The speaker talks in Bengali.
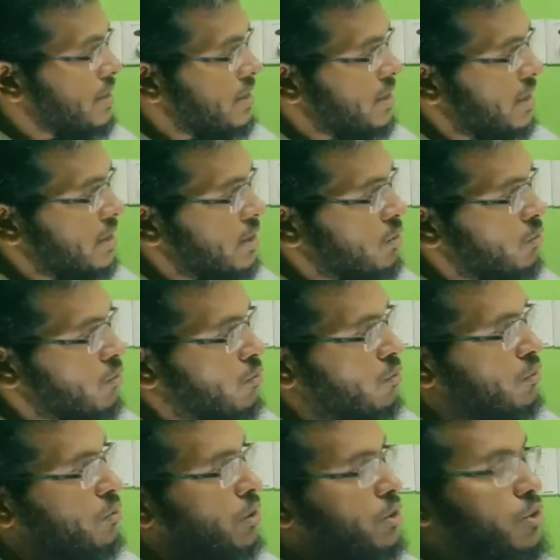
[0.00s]
চিকিৎসা ক্ষেত্রে তথ্য
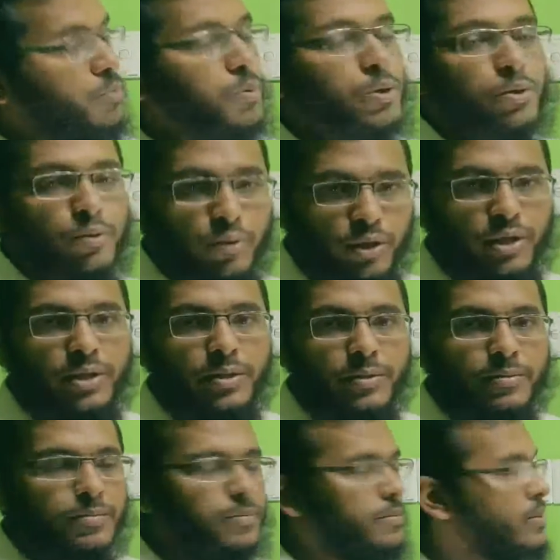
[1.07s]
যোগাযোগ প্রযুক্তি
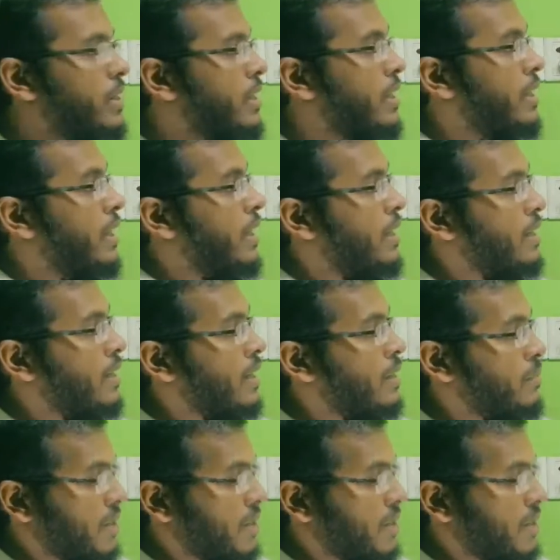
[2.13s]
আর